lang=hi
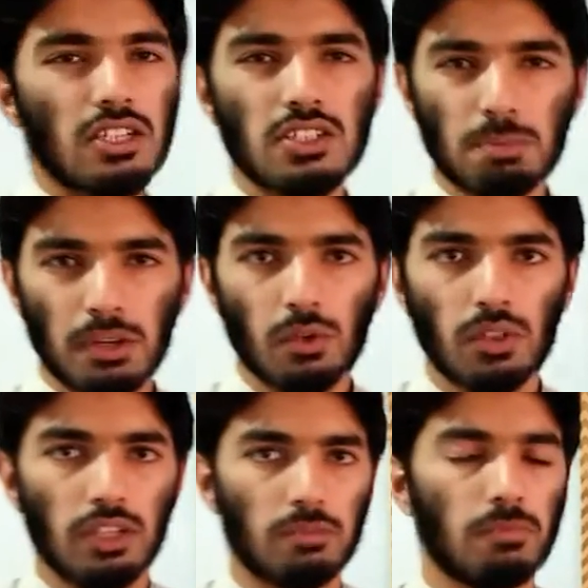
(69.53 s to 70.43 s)
सेट्स पढ़े
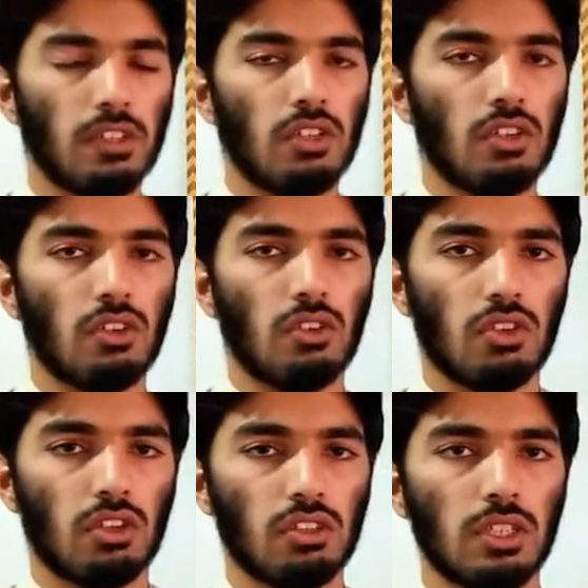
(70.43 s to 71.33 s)
होंगे
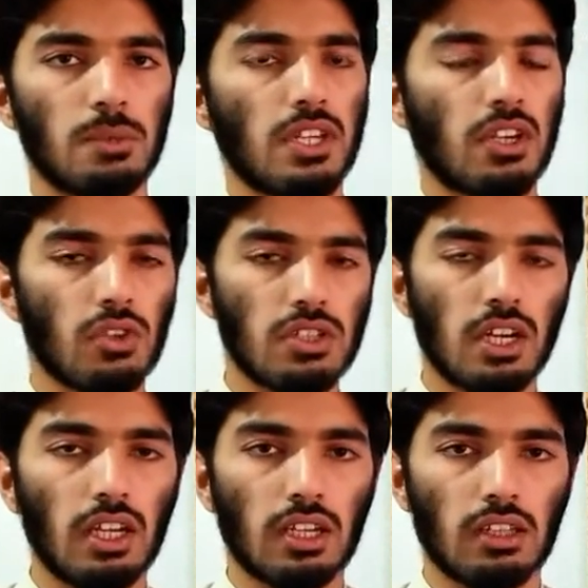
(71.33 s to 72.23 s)
और जब सेट को
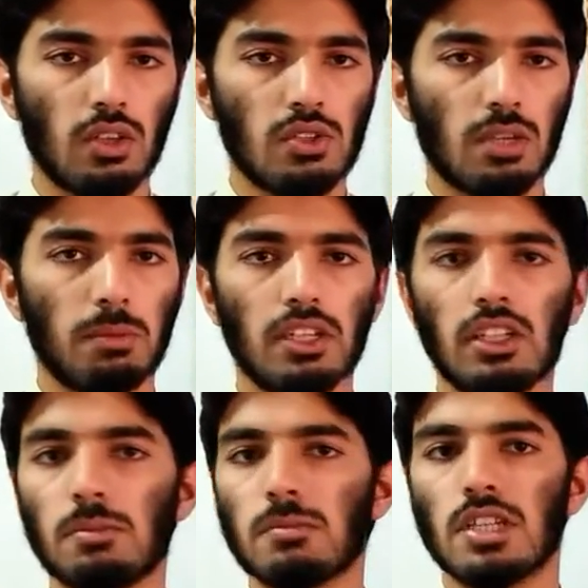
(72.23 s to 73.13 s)
स्टडी करते हैं उसके
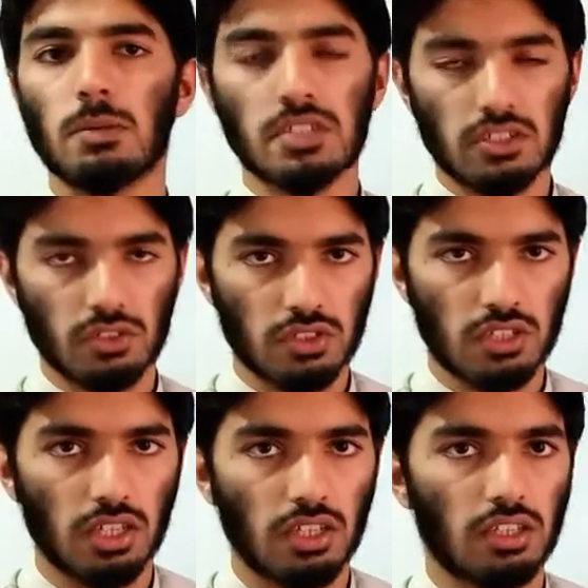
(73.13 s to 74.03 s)
बाद हम सब सेट्स को
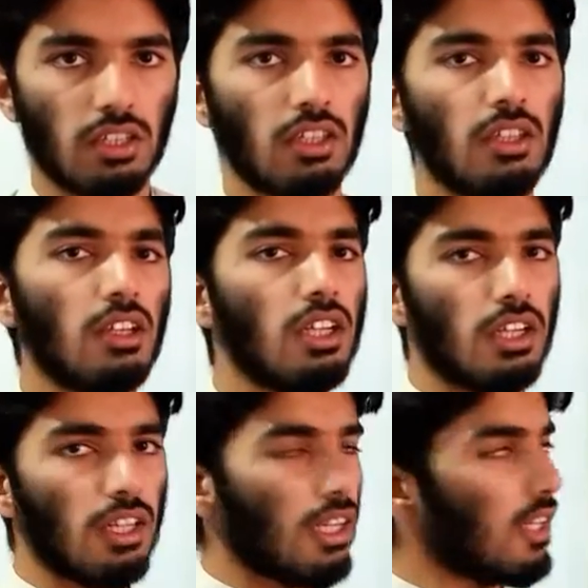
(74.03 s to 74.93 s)
स्टडी करते हैं
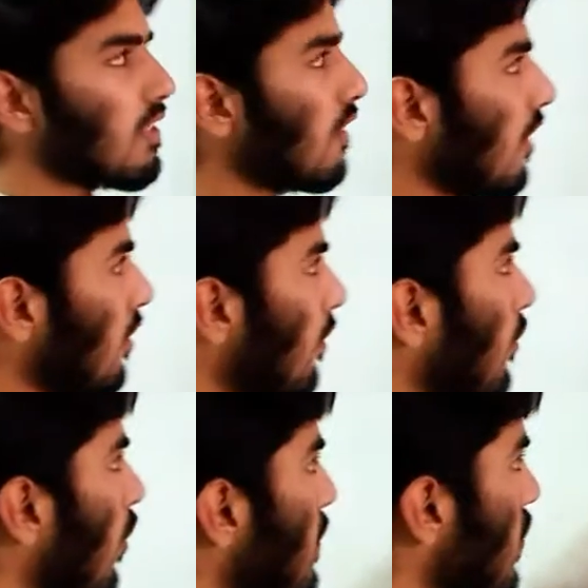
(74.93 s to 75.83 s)
ठीक है इसी तरह जब
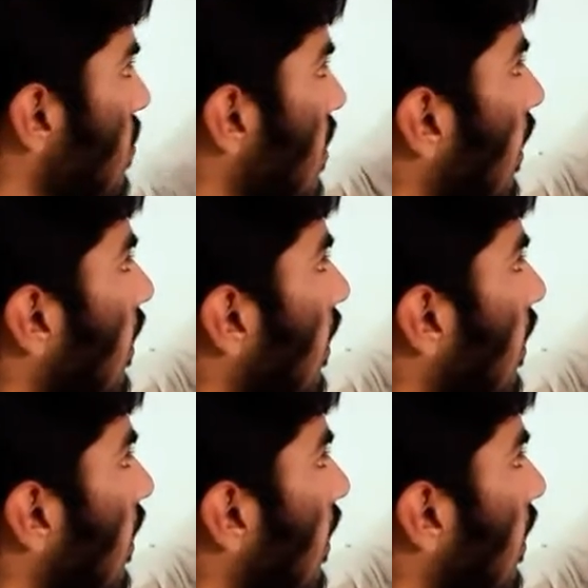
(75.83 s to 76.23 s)
हम ग्रुप्स को स्टडी